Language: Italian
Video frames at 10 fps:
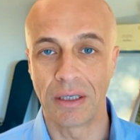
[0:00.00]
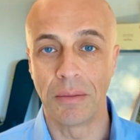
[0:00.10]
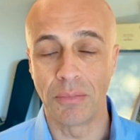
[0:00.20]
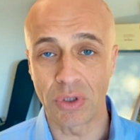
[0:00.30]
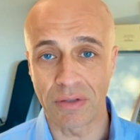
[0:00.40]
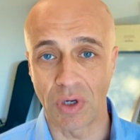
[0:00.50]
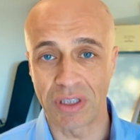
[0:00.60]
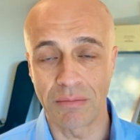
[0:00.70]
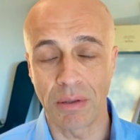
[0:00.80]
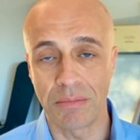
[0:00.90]
Molte volte
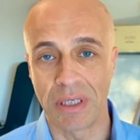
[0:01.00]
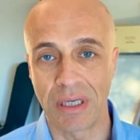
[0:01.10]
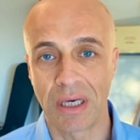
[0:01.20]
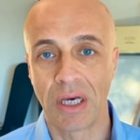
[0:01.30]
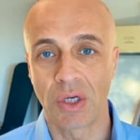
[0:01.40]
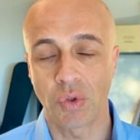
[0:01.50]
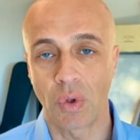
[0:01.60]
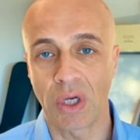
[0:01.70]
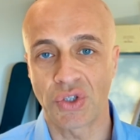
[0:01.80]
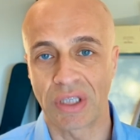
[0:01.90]
i bambini sono
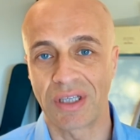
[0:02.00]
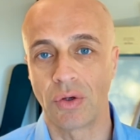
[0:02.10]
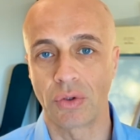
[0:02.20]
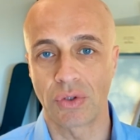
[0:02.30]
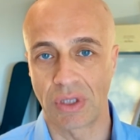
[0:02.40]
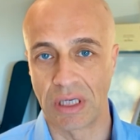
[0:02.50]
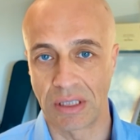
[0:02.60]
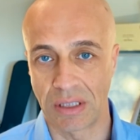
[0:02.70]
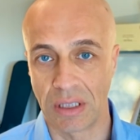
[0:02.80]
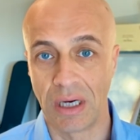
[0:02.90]
lasciati a loro
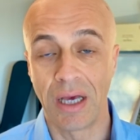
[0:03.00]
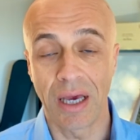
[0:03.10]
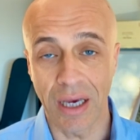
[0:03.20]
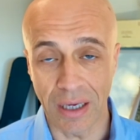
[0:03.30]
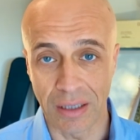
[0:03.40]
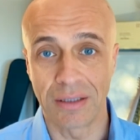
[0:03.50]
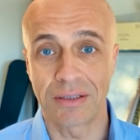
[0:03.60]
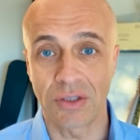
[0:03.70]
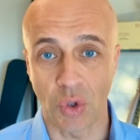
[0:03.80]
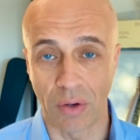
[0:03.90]
stessi e
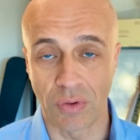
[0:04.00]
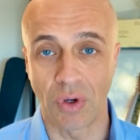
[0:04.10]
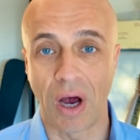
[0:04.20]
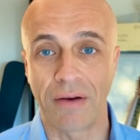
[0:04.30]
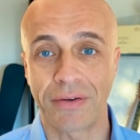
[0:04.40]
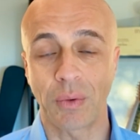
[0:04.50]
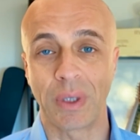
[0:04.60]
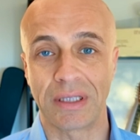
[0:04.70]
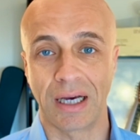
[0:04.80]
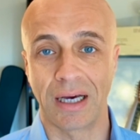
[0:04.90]
si trovano a
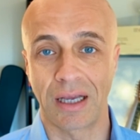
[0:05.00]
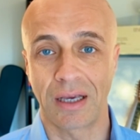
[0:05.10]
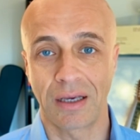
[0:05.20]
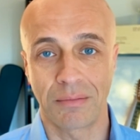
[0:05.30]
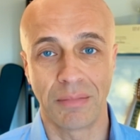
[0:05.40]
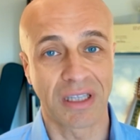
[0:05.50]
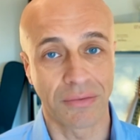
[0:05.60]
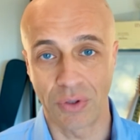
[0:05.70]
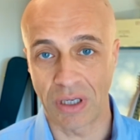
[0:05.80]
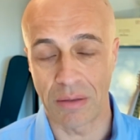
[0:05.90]
frequentare
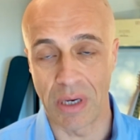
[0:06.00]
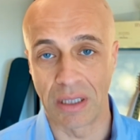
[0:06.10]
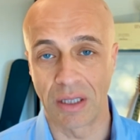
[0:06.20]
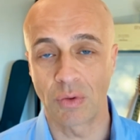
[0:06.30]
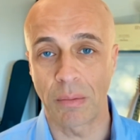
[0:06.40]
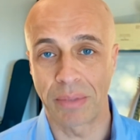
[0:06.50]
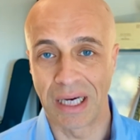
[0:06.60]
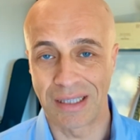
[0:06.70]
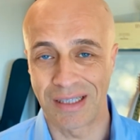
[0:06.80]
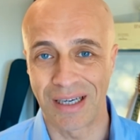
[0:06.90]
metaforicamente una
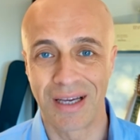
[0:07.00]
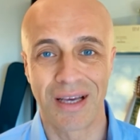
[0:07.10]
piazza